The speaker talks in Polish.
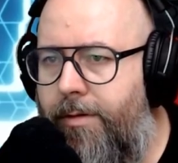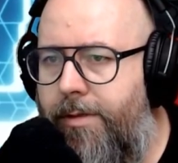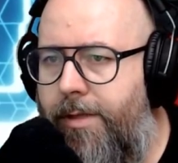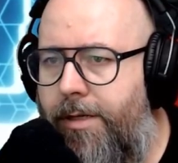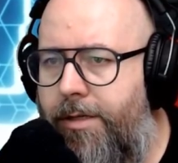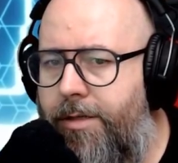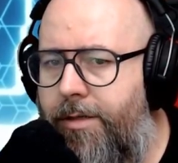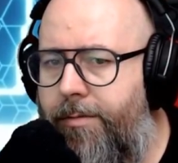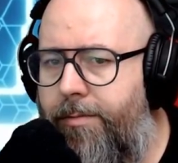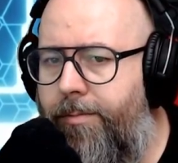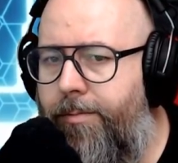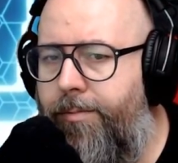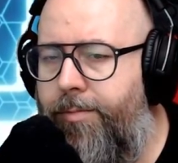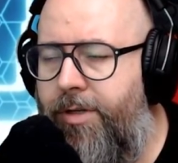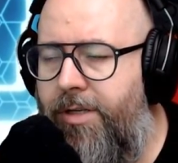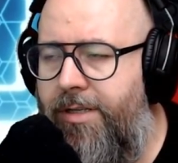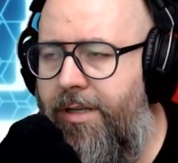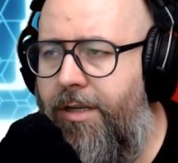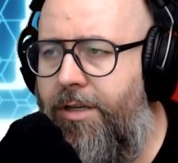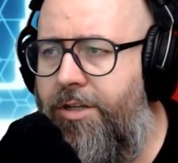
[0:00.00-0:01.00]
To znaczy,
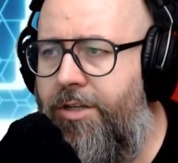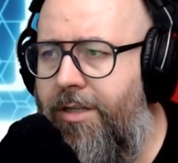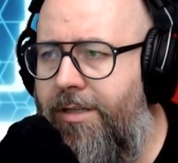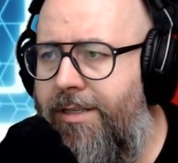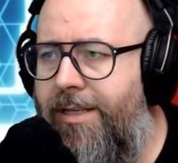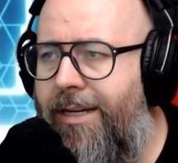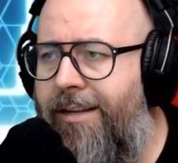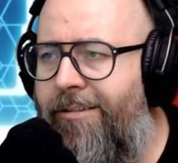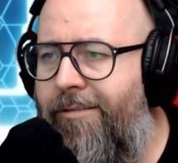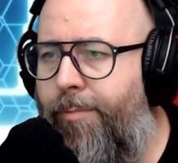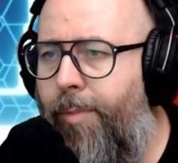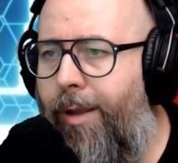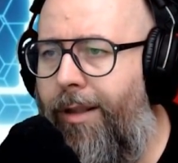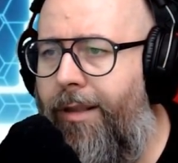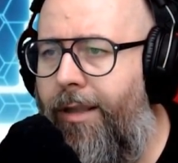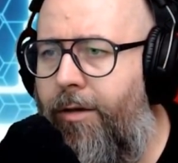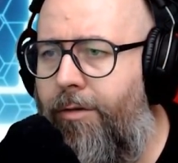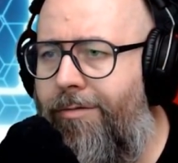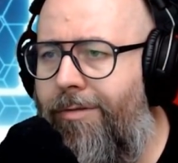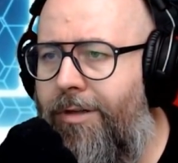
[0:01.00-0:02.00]
przez jakiś czas grałem w
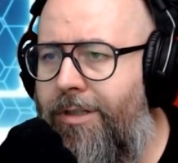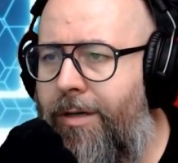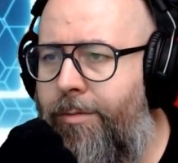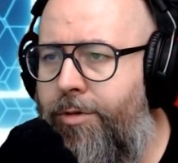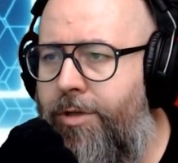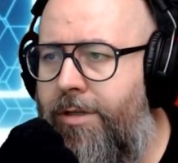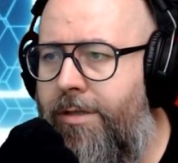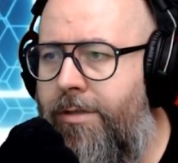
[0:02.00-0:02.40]
betę i uważałem,